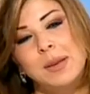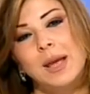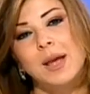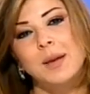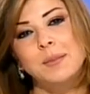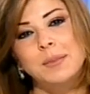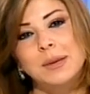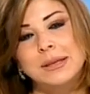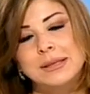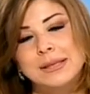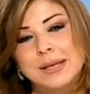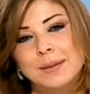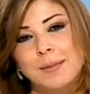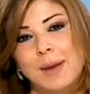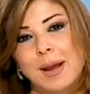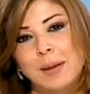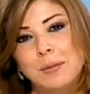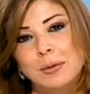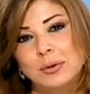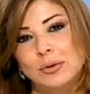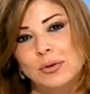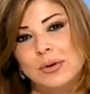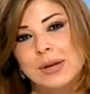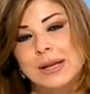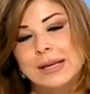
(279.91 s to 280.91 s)
بحب كثير
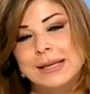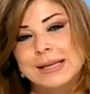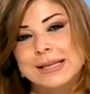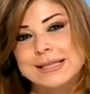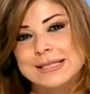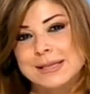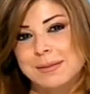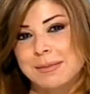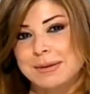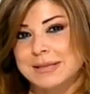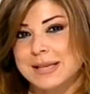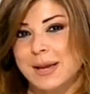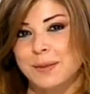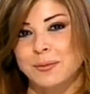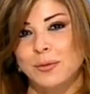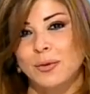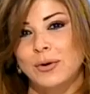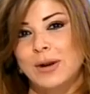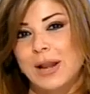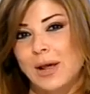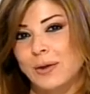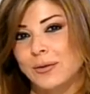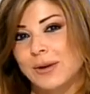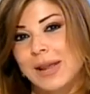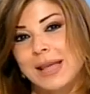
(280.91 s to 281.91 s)
معلمته الانجليزي بس عم
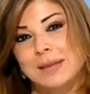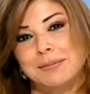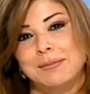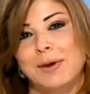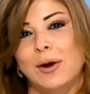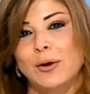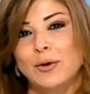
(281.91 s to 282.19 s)
بيقول لانه كانت